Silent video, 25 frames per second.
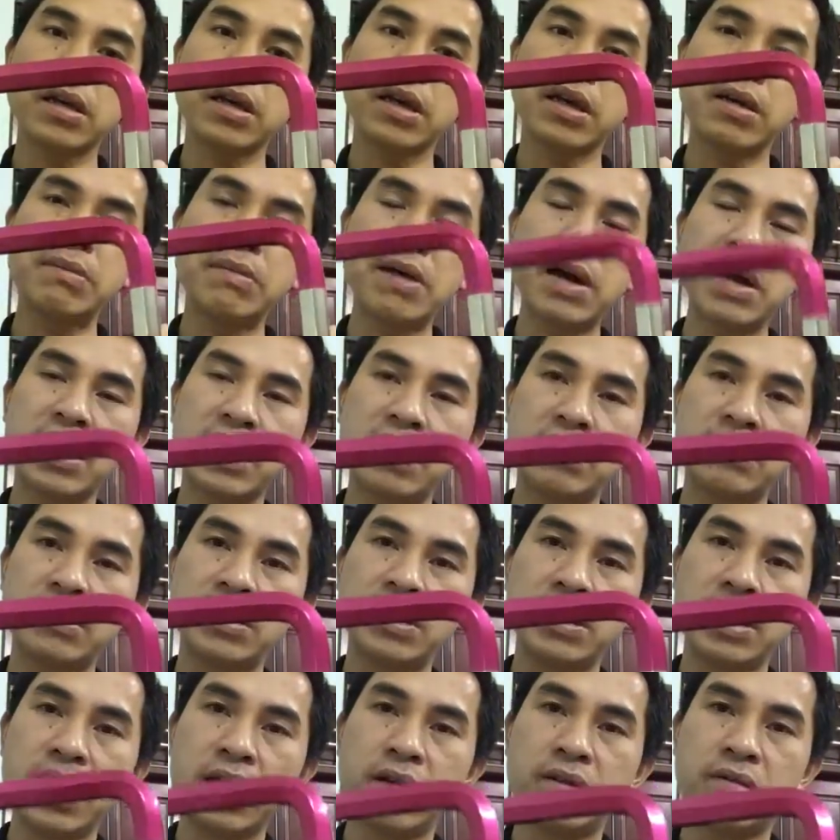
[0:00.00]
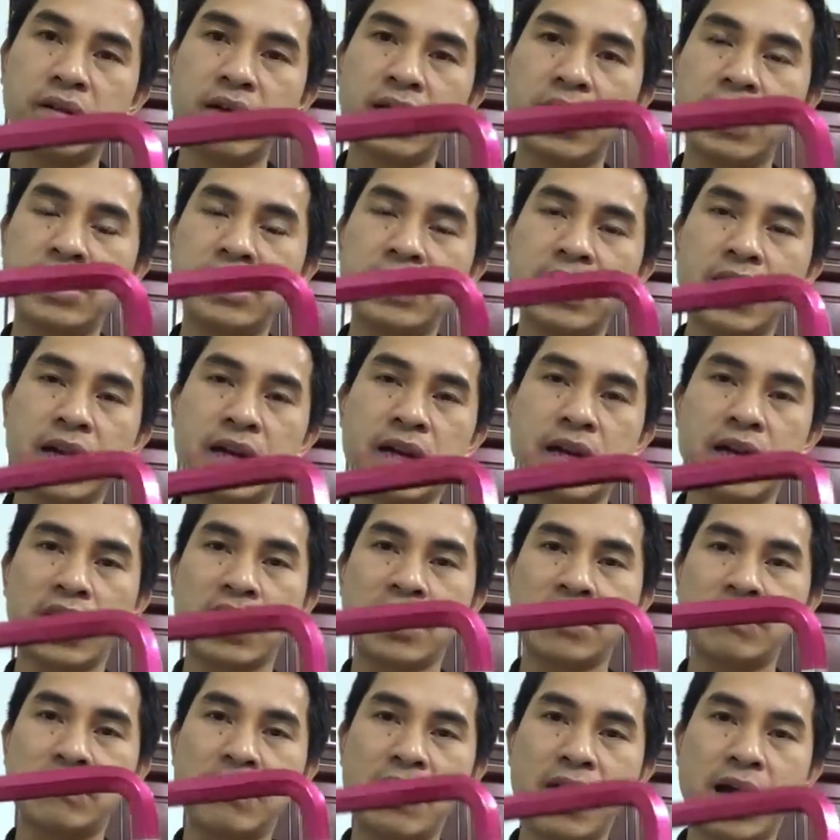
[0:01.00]
các bạn cầm như này có nghĩa rằng là
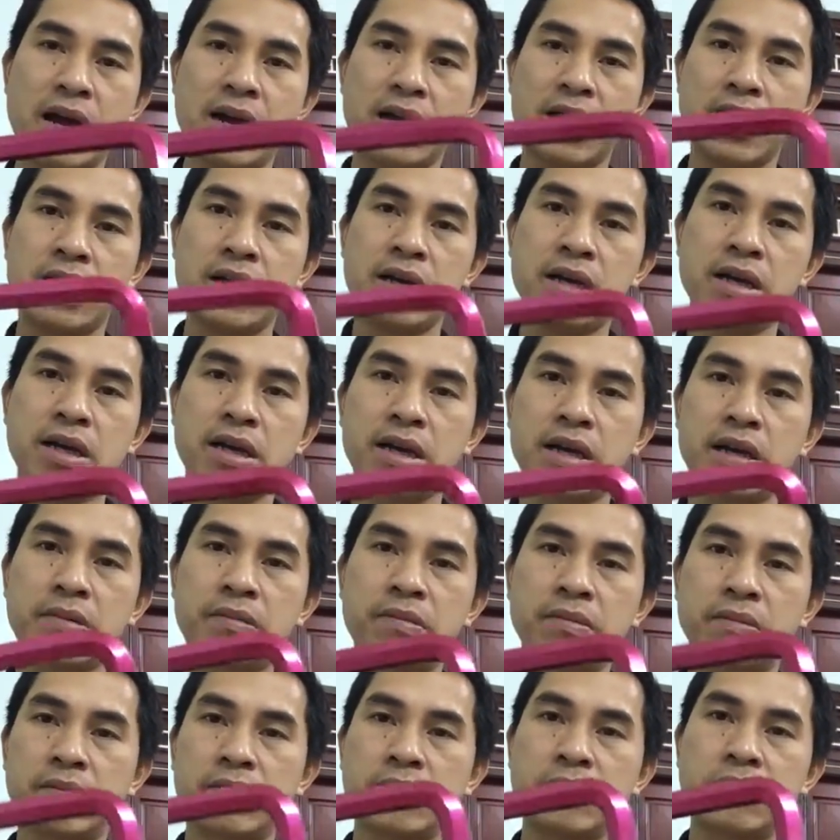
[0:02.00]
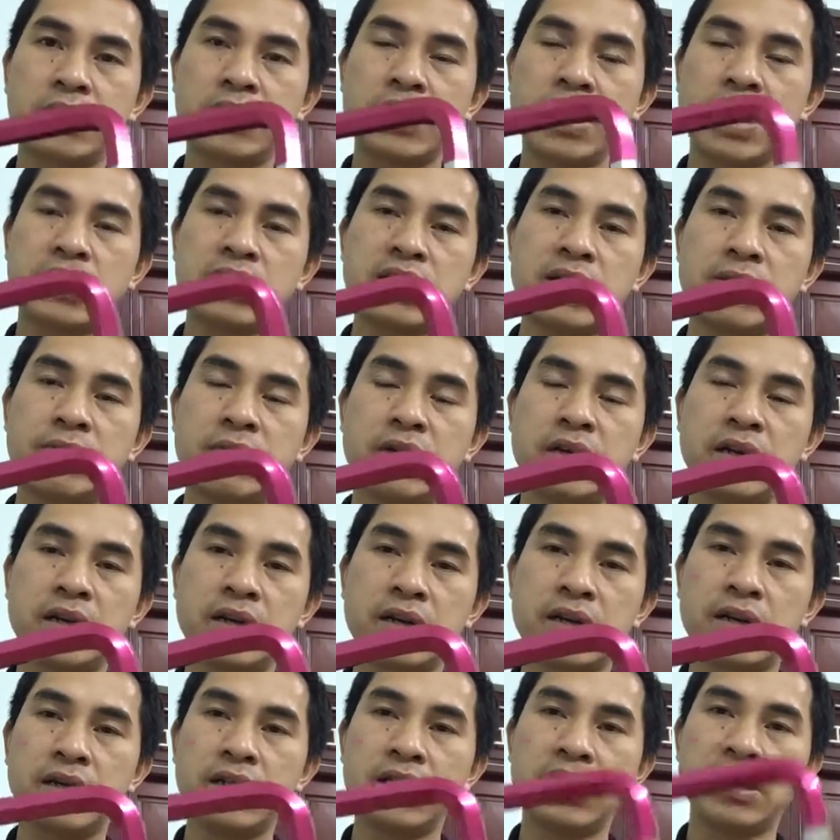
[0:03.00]
các bạn cần một tạo ra một
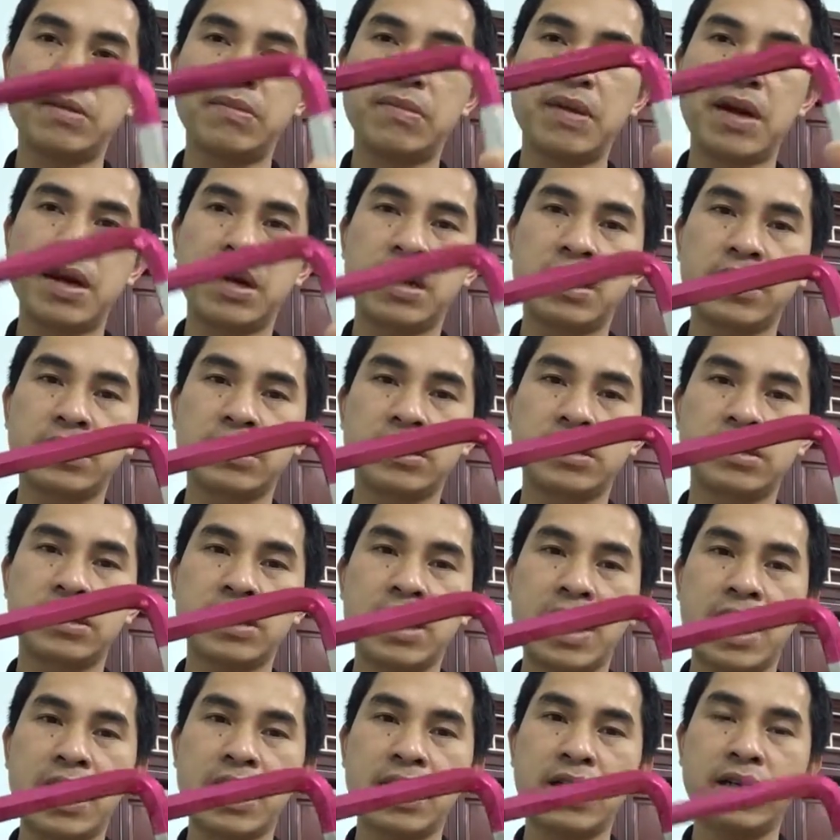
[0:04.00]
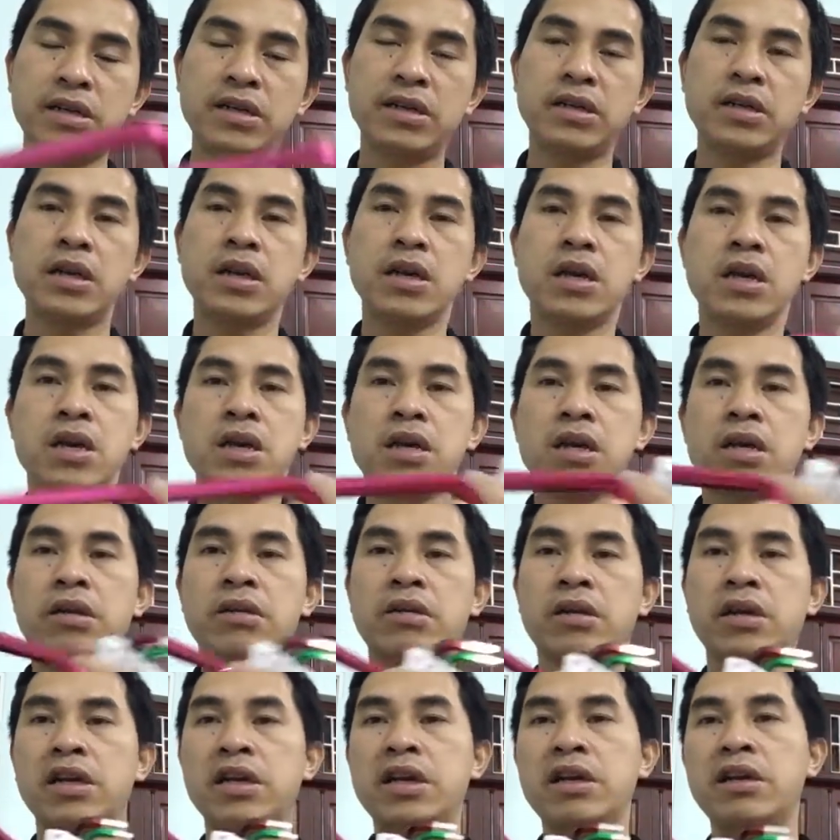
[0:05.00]
lực lớn thì các bạn cần dài hơn
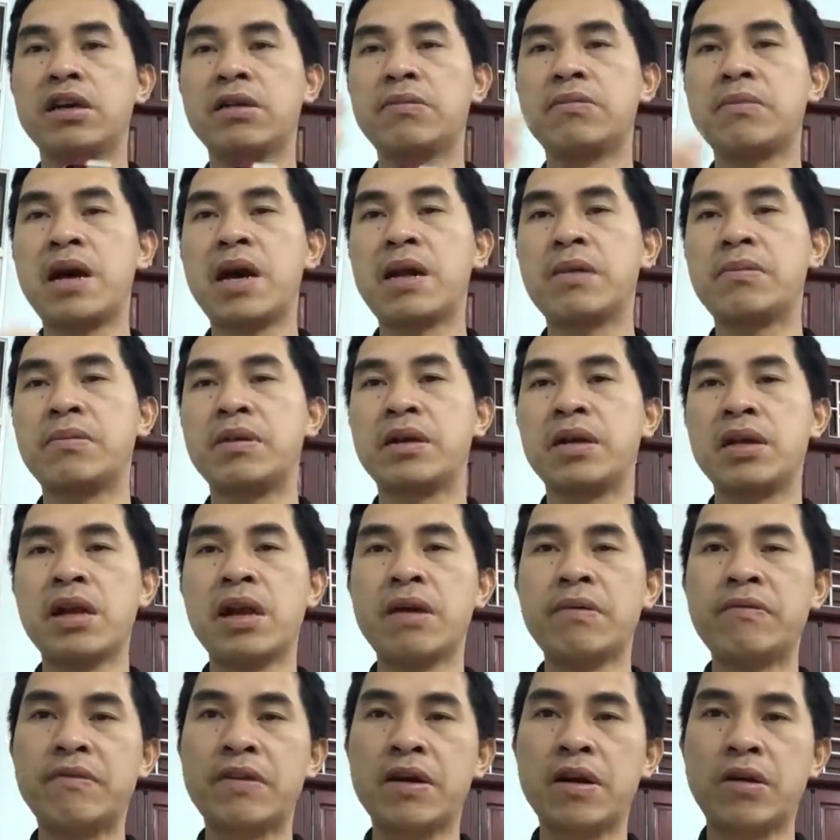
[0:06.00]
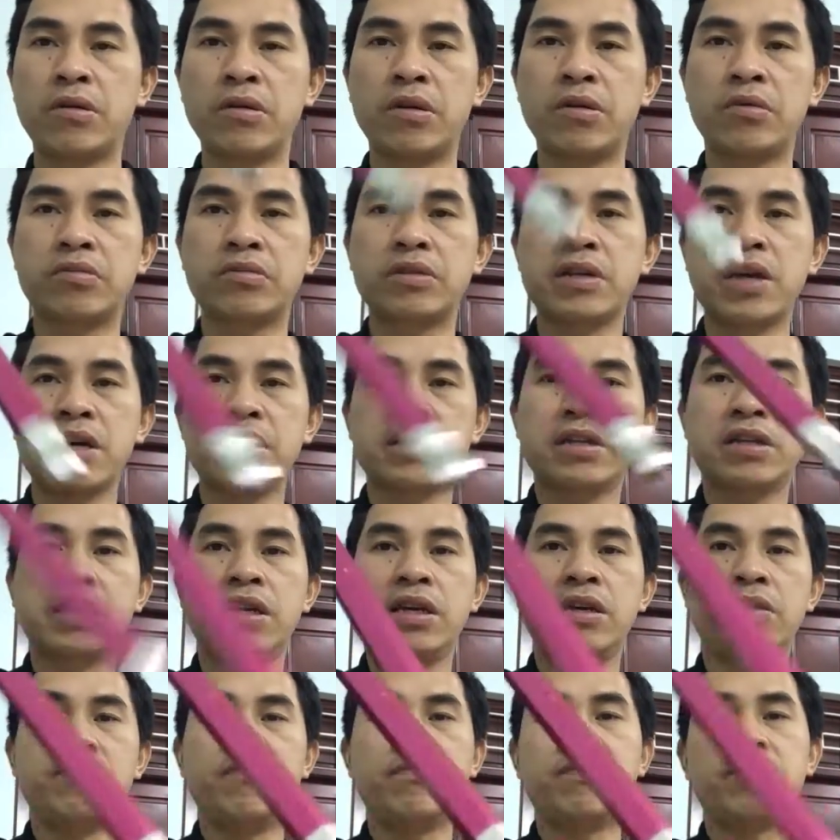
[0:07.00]
còn khi các bạn mới lắp vào lục giác
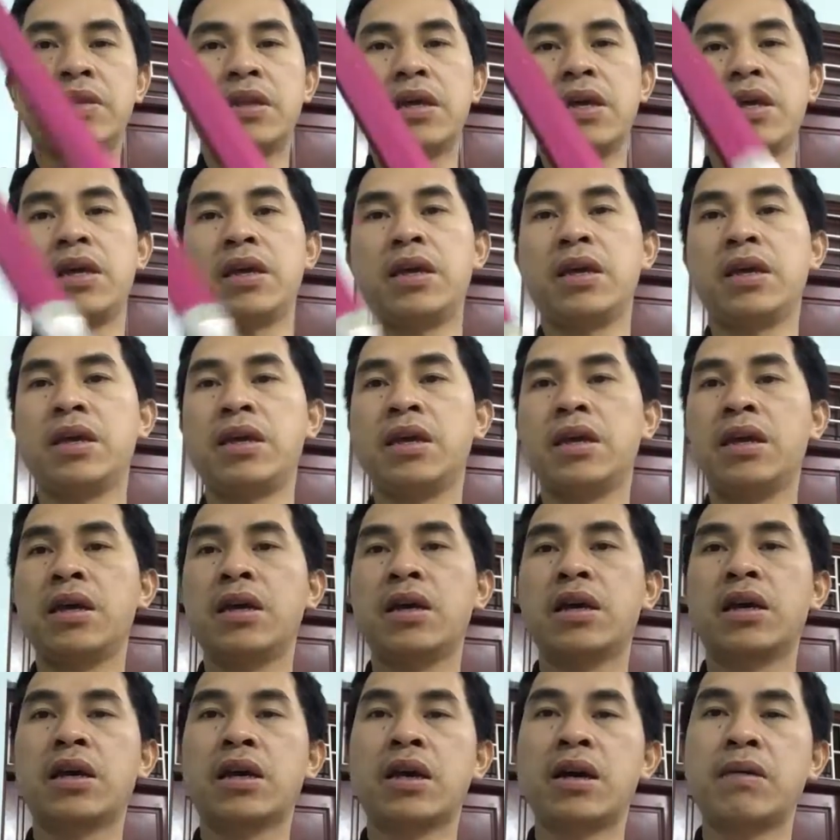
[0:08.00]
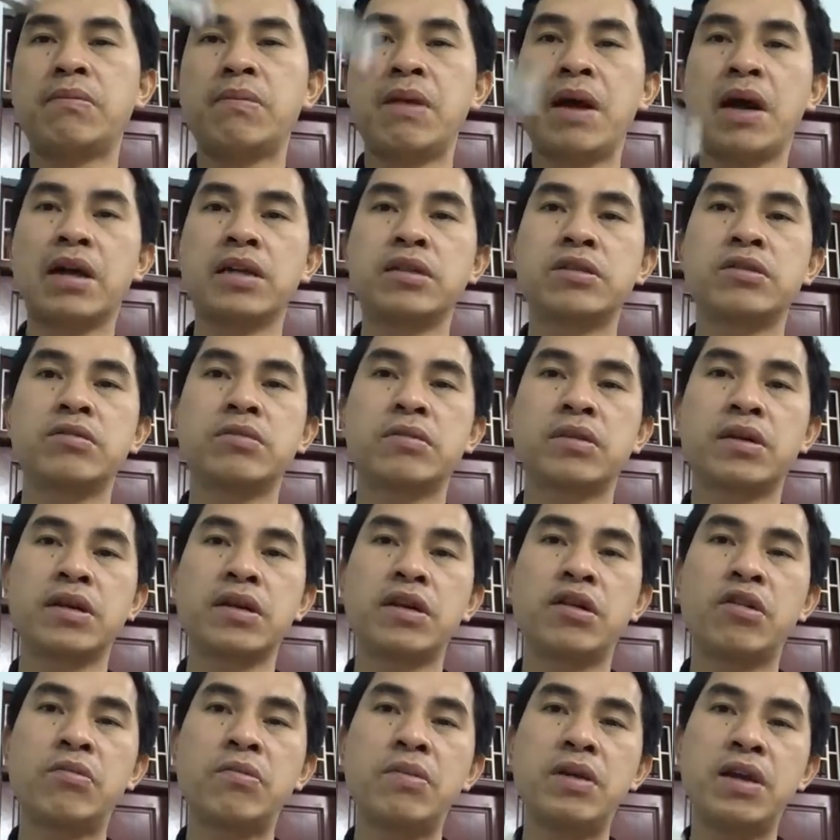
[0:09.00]
chìm thì các bạn dùng cái
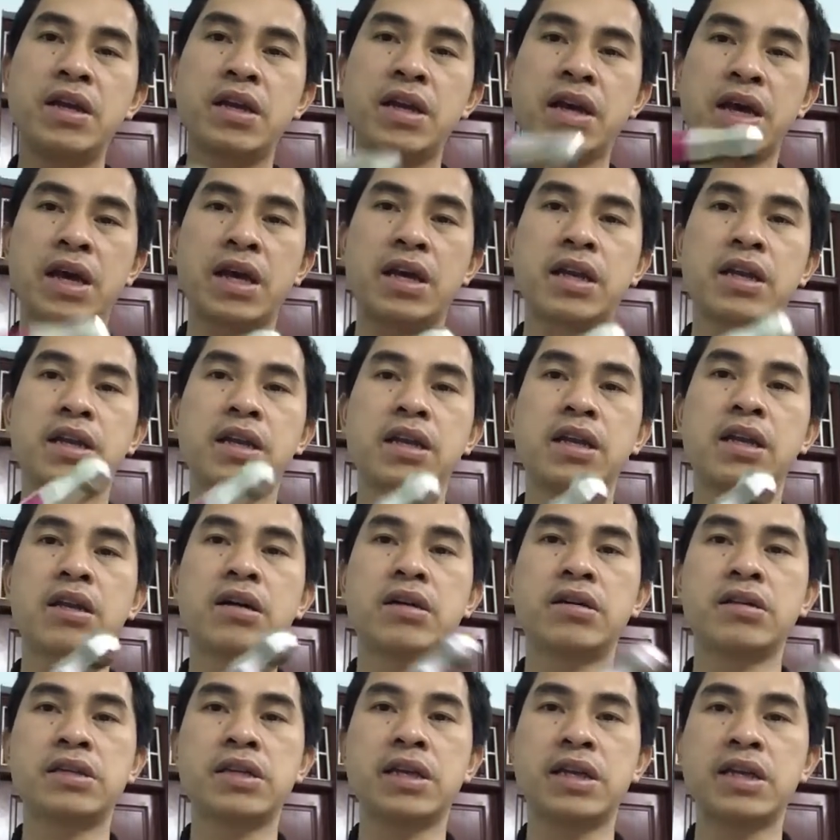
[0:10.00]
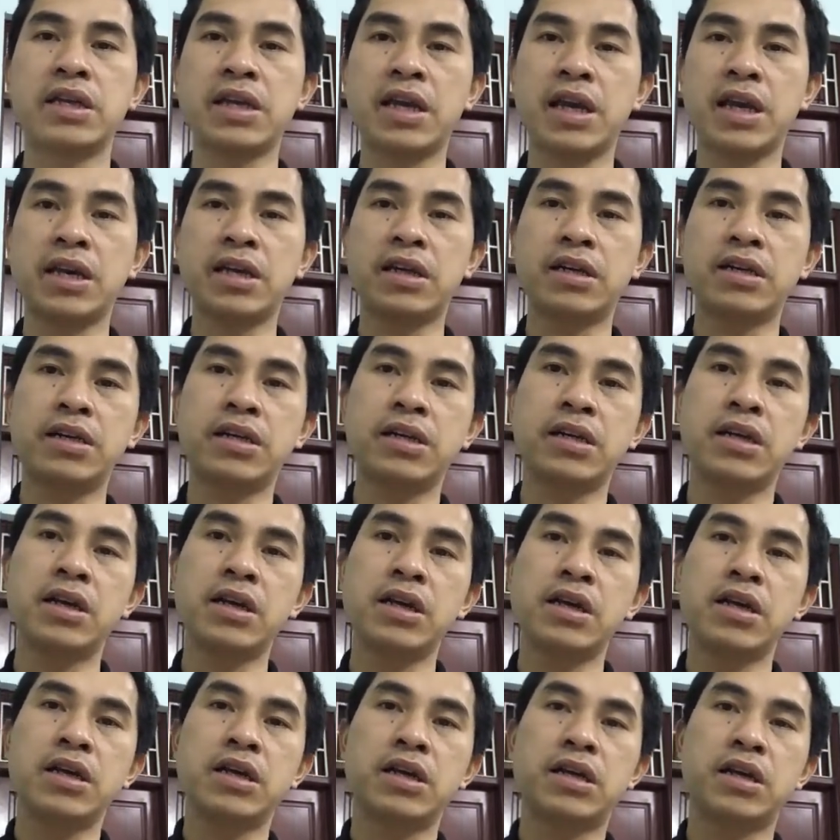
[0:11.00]
đầu bi này thì nó sẽ nhanh hơn
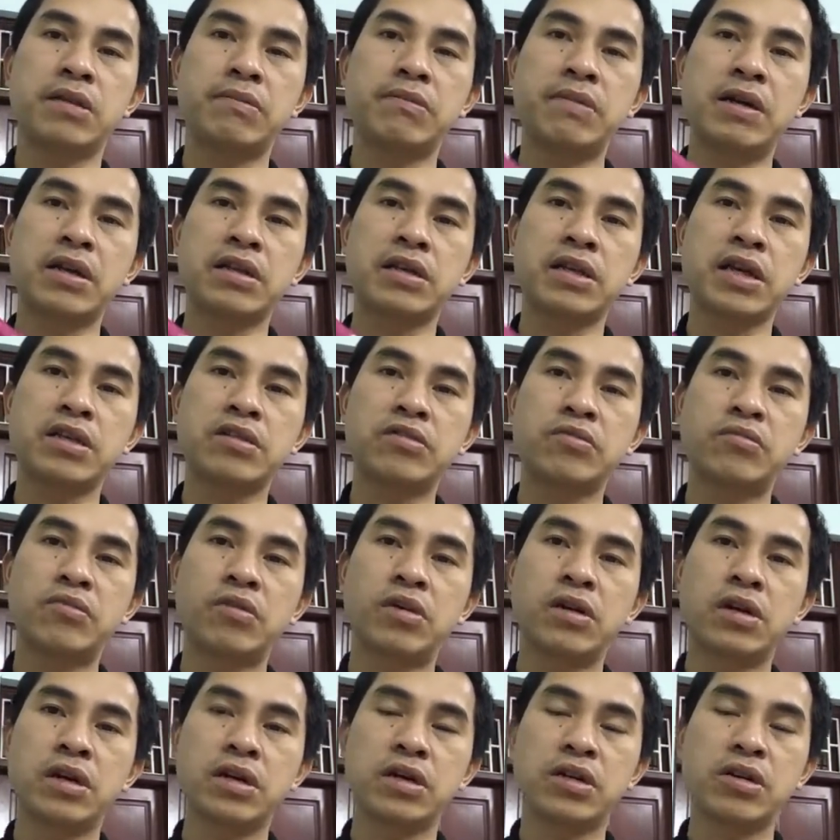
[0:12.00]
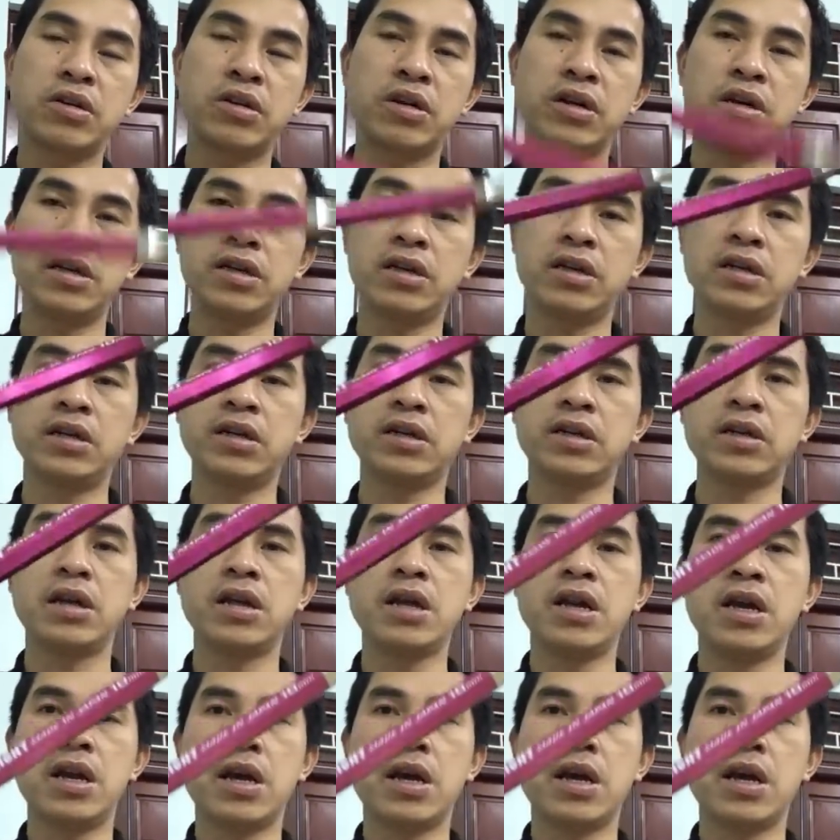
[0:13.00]
các bạn tác dụng một lực nhỏ hơn